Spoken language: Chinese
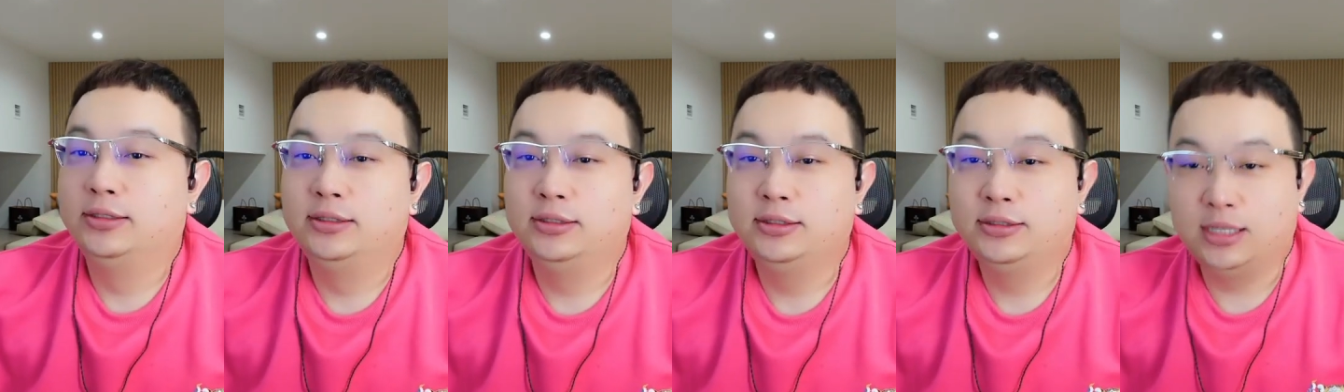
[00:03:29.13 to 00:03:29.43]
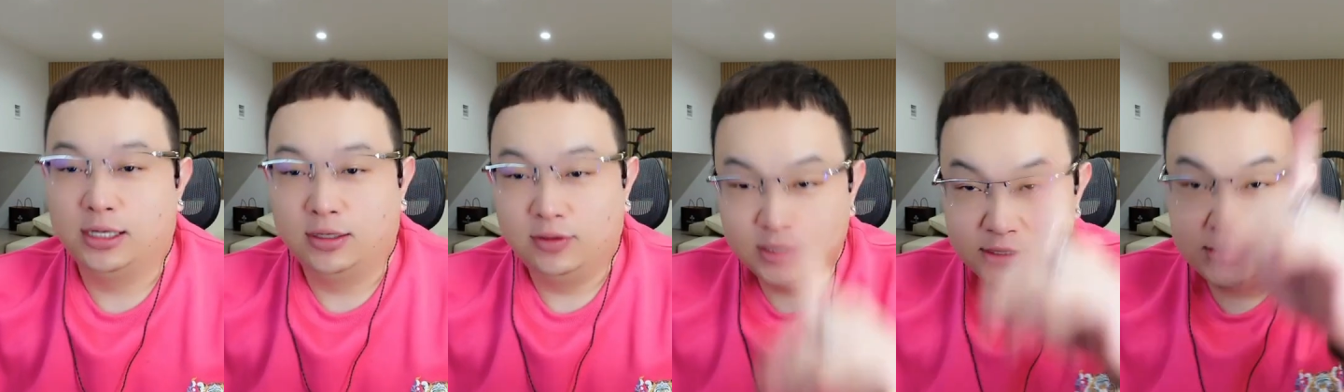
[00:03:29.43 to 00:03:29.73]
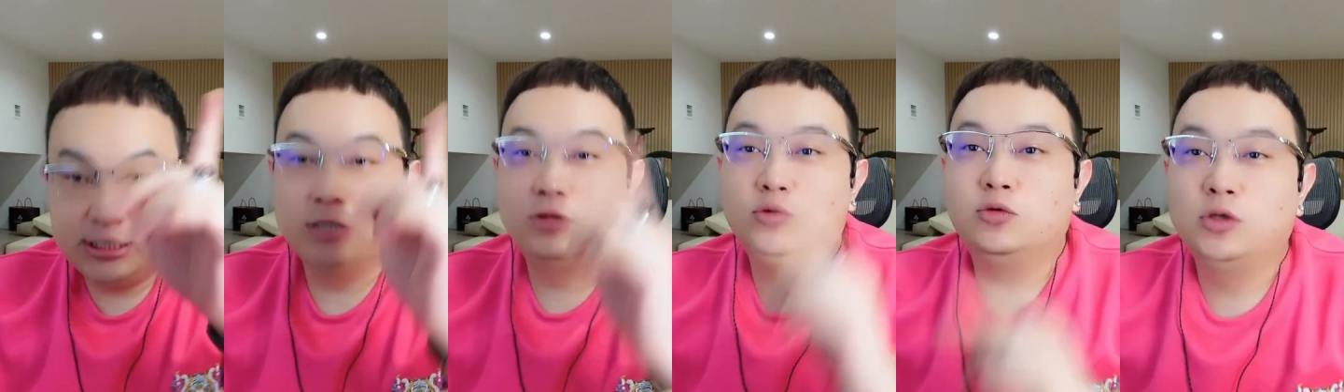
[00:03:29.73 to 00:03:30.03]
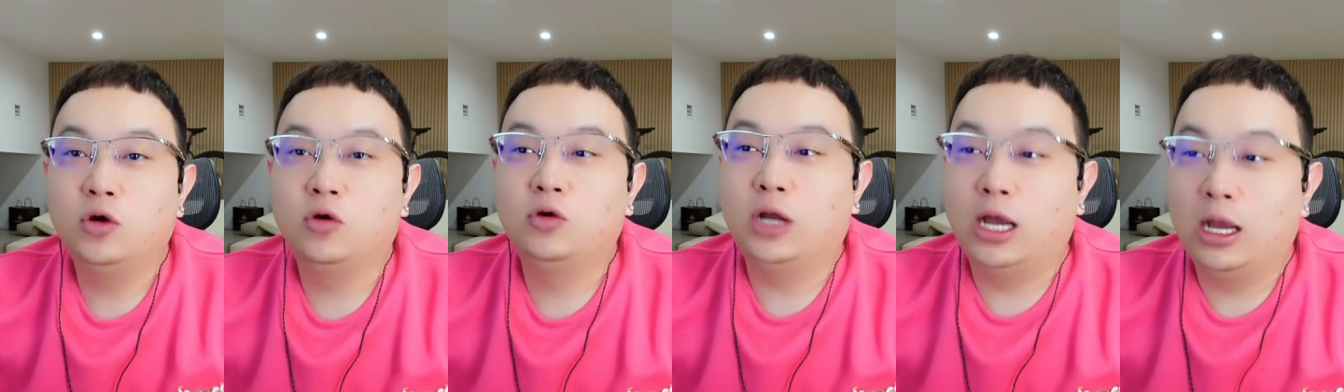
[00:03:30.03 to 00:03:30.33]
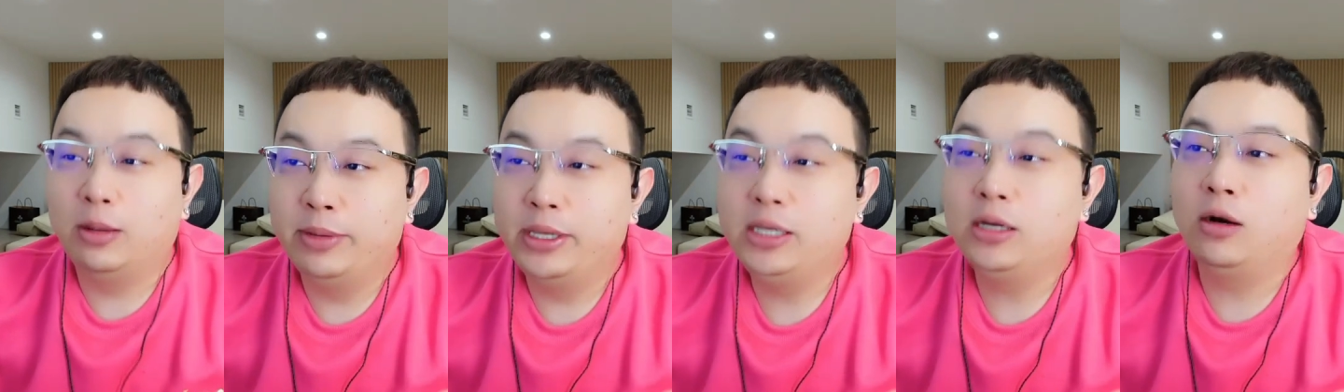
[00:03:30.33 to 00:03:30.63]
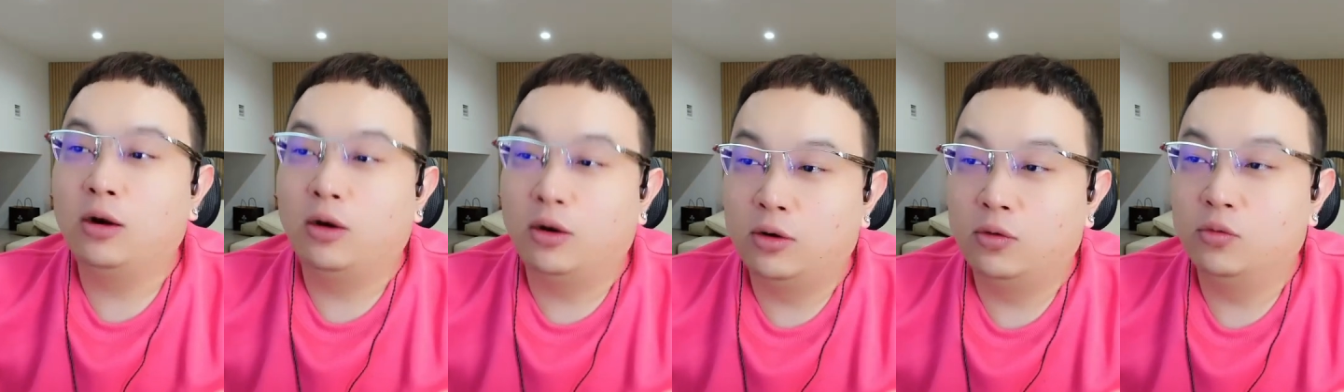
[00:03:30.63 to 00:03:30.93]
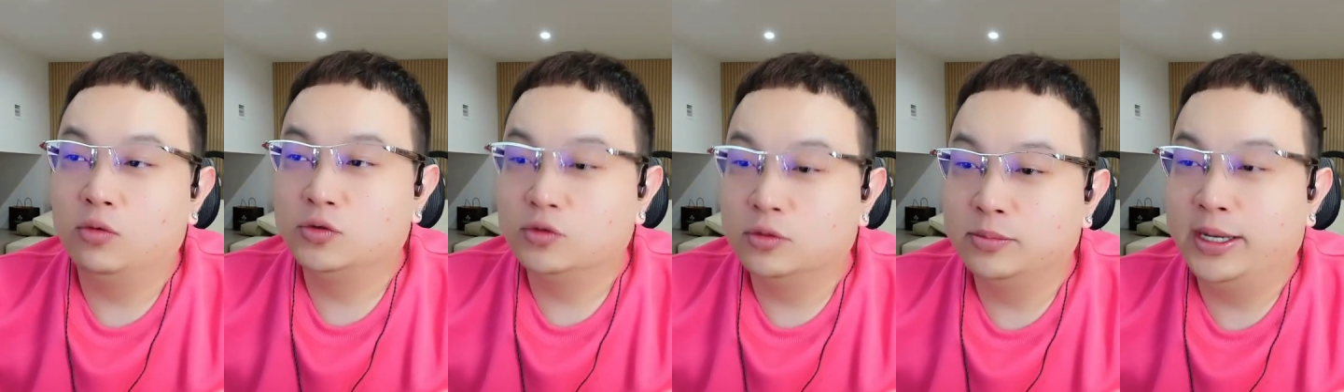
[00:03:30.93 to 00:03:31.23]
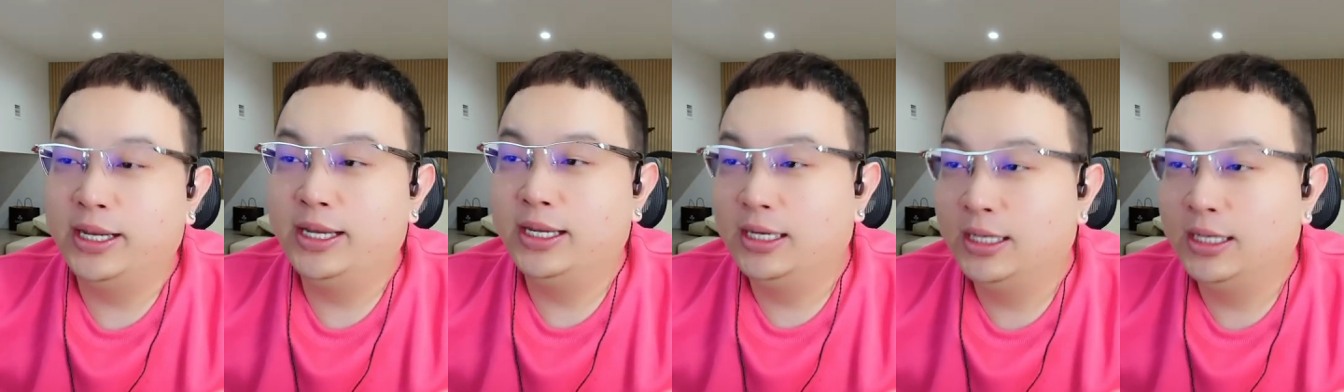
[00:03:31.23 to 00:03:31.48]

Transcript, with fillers: 等着协助调查，没好，我说白了。